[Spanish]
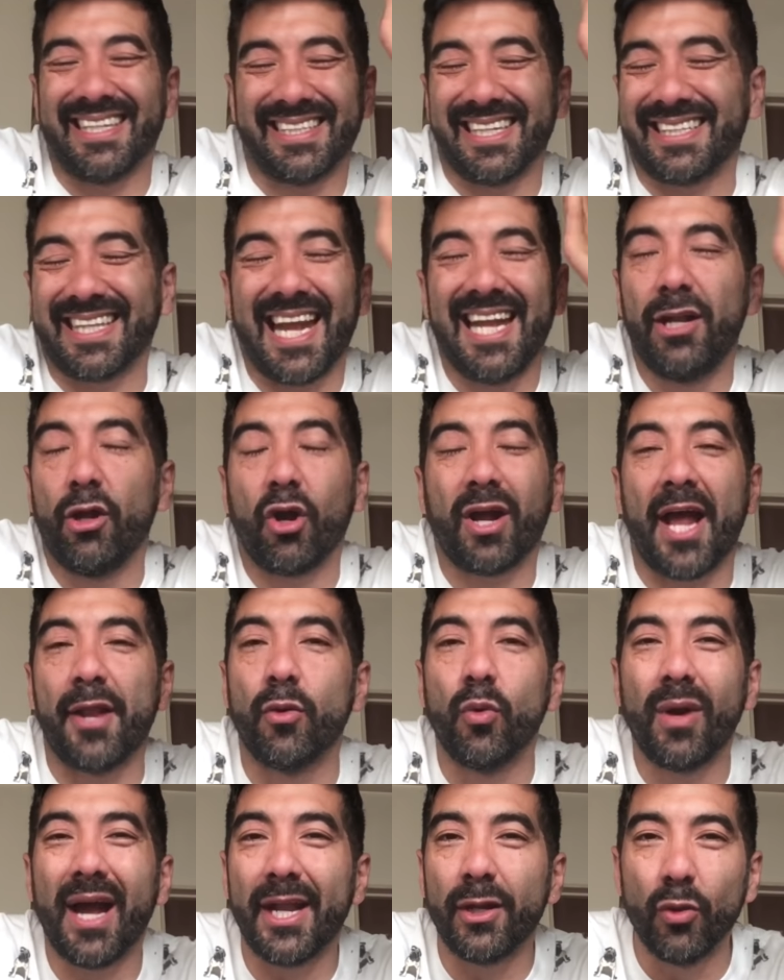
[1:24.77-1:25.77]
¿Estás loca?
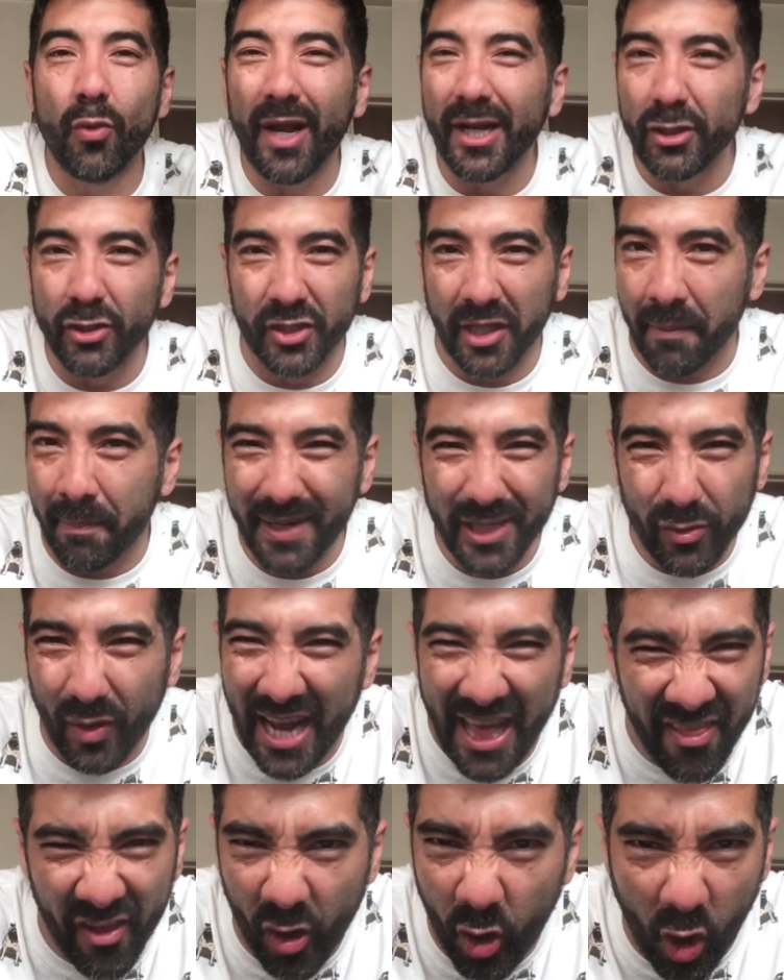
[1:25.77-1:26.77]
Nunca, nunca lo interpreto a
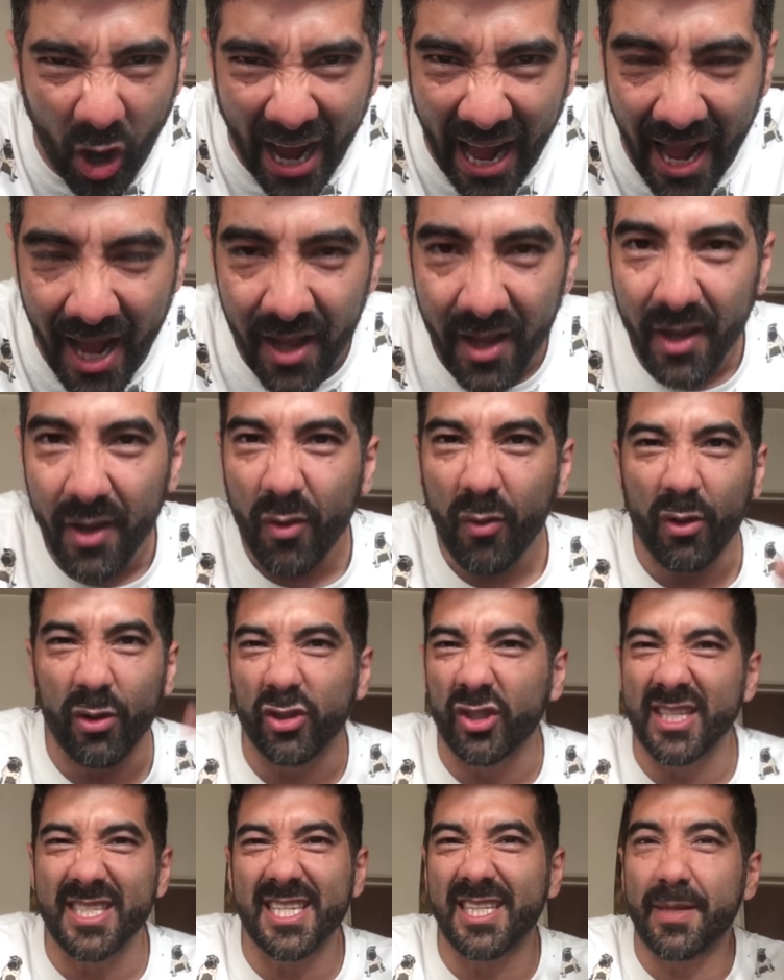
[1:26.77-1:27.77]
la droga. Cuando
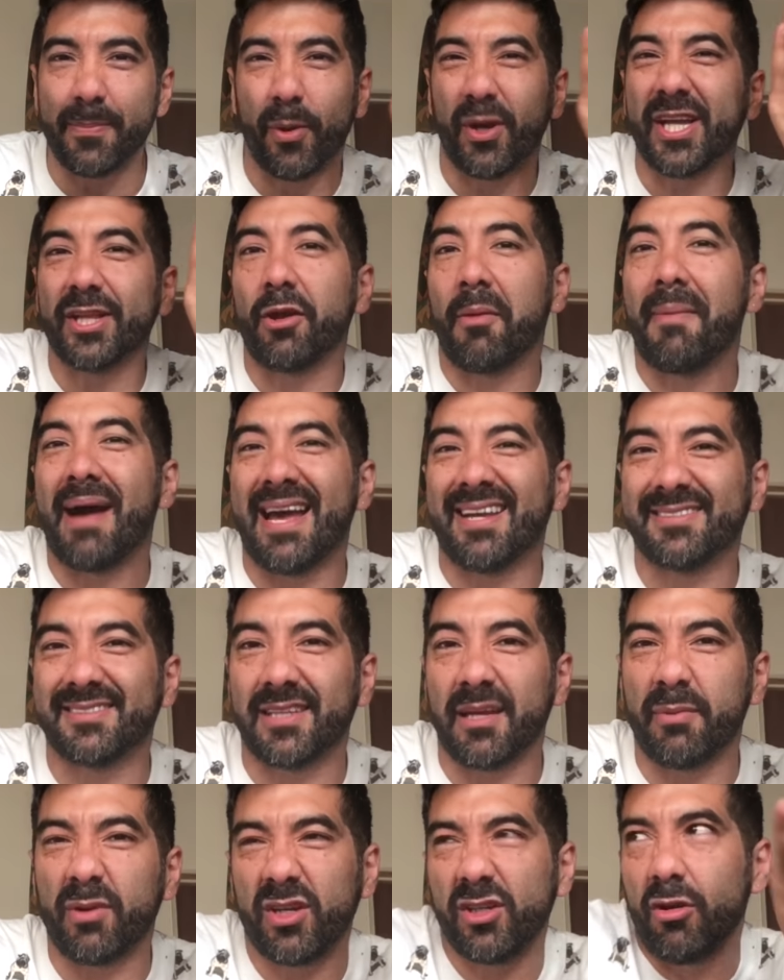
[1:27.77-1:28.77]
te dicen, tipo, ¿qué
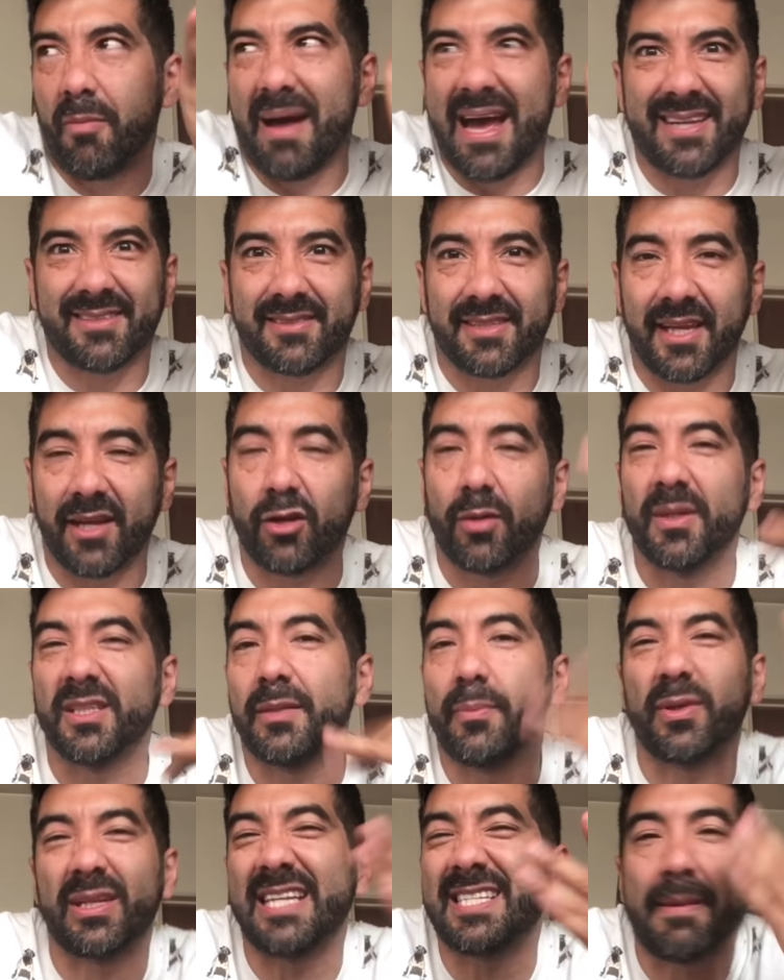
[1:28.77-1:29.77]
tomaste? ¿Pero qué tomaste? Es como,
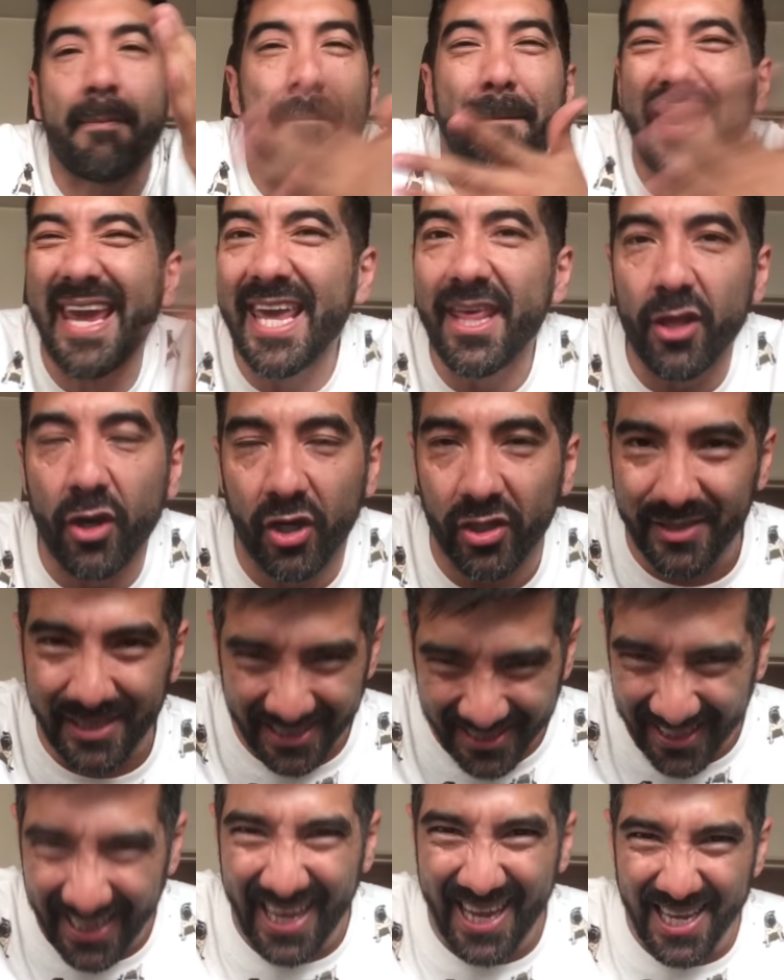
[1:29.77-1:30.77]
tipo, estás en pedo,
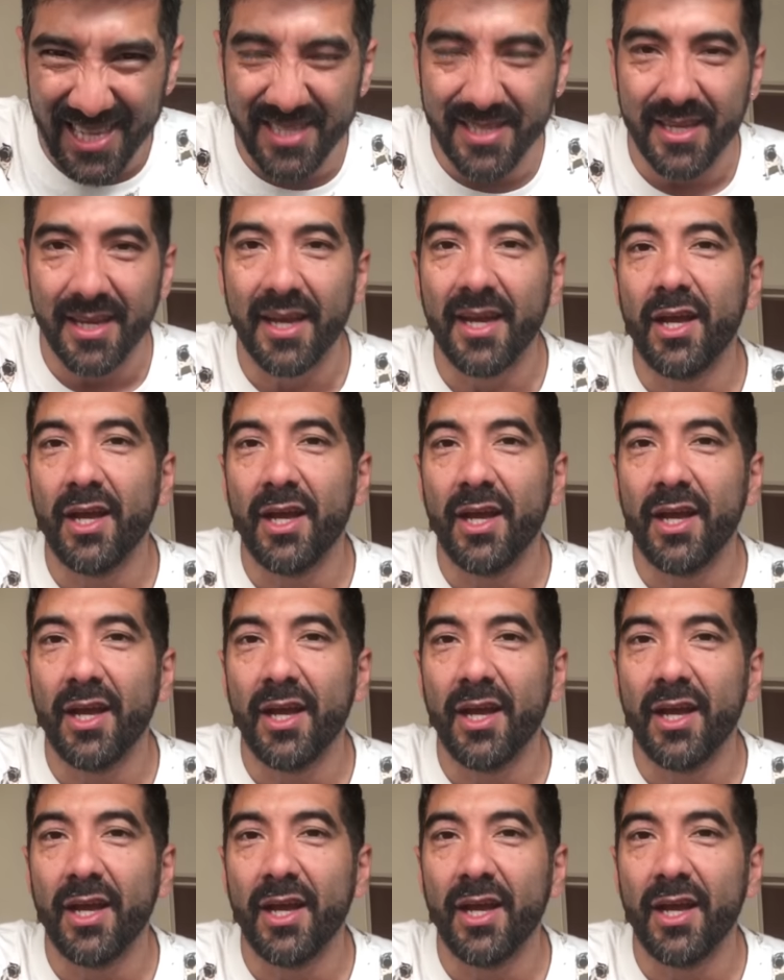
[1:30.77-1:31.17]
¿entendés?